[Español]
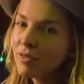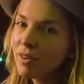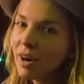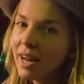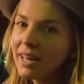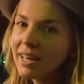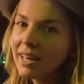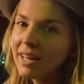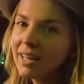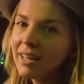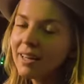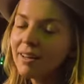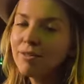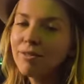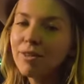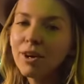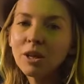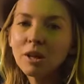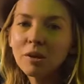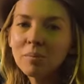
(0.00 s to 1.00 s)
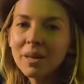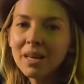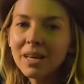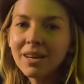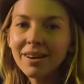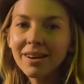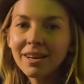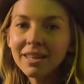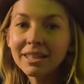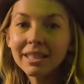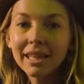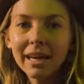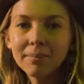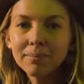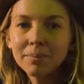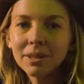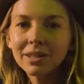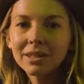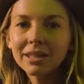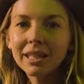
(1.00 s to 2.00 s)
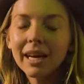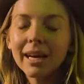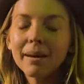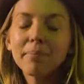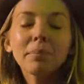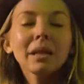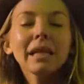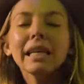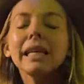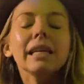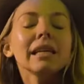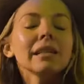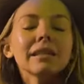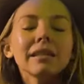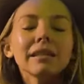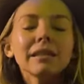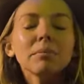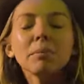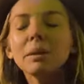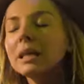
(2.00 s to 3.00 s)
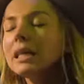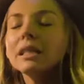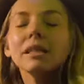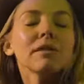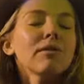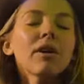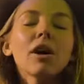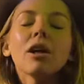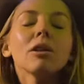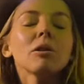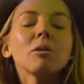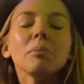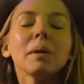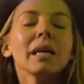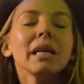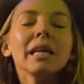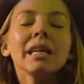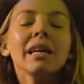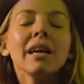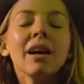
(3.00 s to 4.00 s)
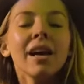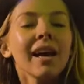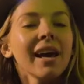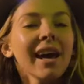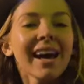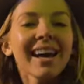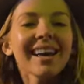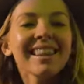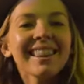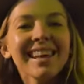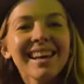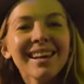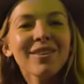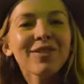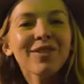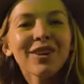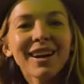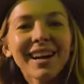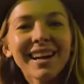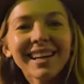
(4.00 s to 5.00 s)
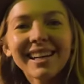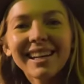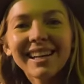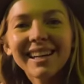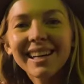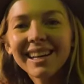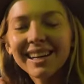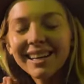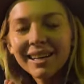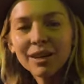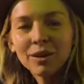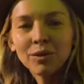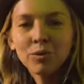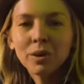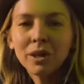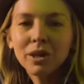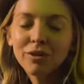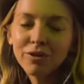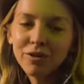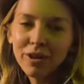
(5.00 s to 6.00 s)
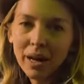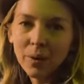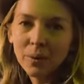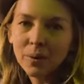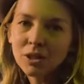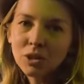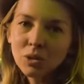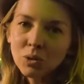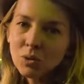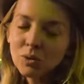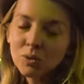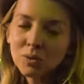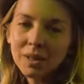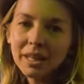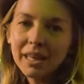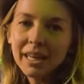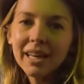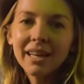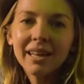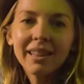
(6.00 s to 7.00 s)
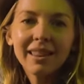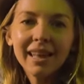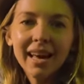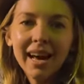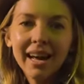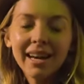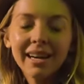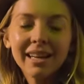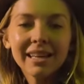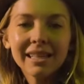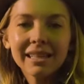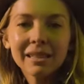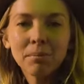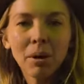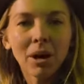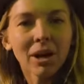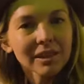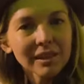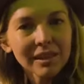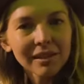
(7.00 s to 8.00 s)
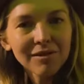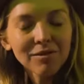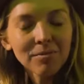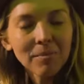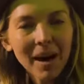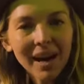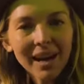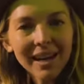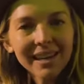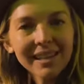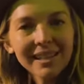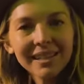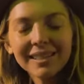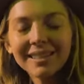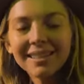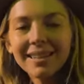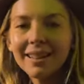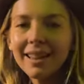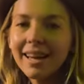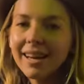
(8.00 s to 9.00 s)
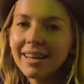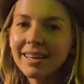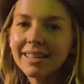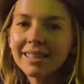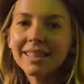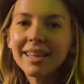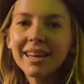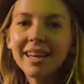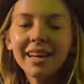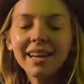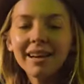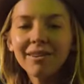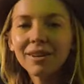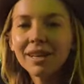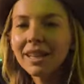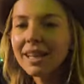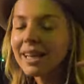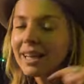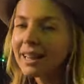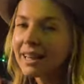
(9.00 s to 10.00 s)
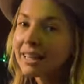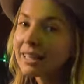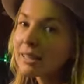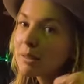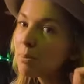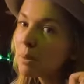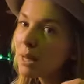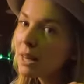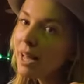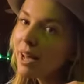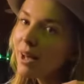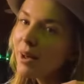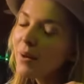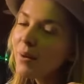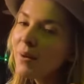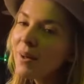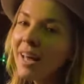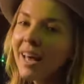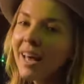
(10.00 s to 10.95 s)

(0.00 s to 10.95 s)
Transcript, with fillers: Por favor, síganme. Y luego, para cualquier joyería de flores reales, es arroba mind, como dije, todos los enlaces están a continuación y espero que pasen un hermoso día.